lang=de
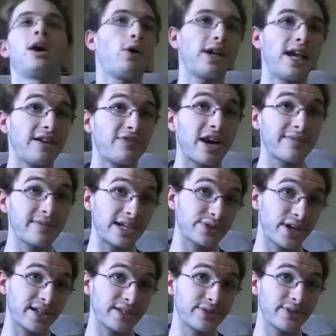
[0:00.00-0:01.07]
Okay, fangen wir also
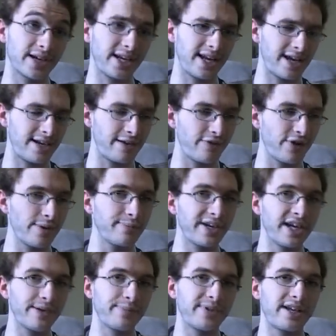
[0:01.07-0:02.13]
an zu erklären. Der Film
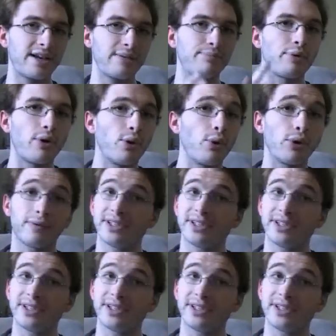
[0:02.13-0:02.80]
beginnt mit einem Prolog,